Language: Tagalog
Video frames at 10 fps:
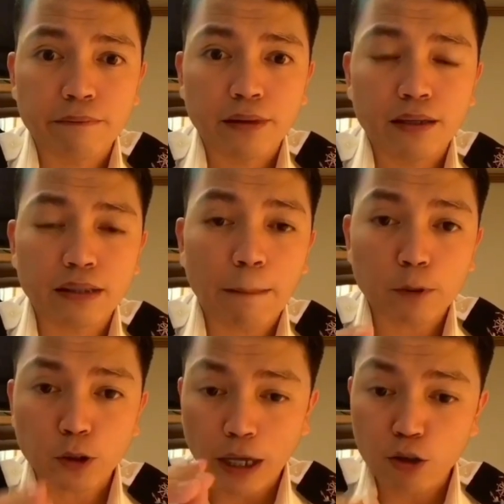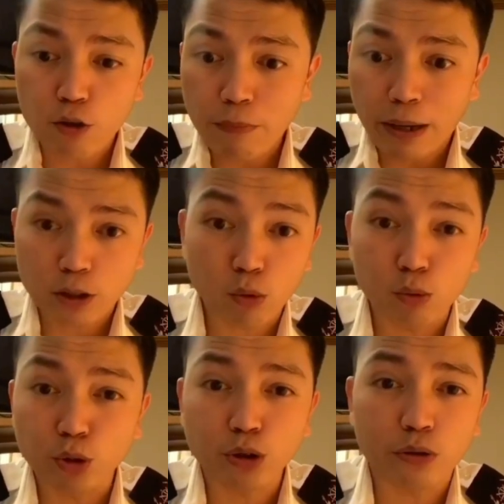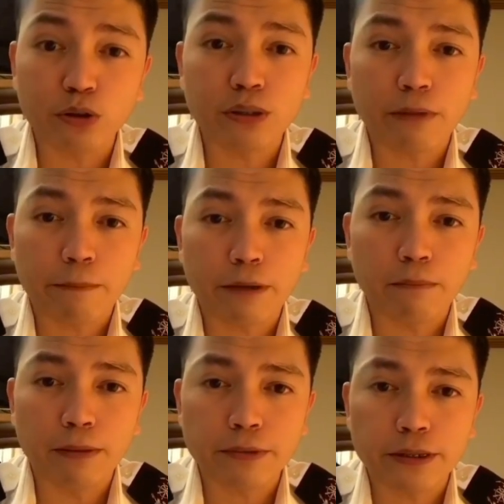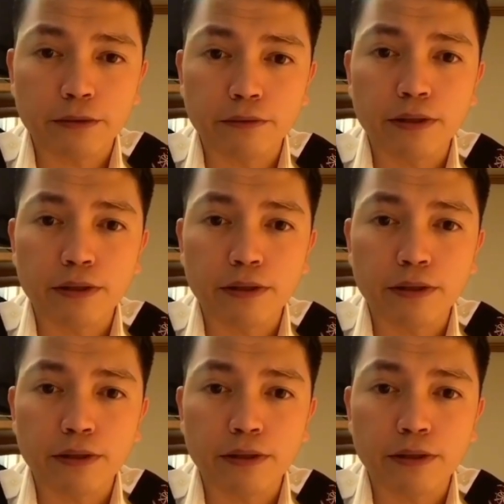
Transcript: Tapos, ano yung mga solution do sa mga problems na yon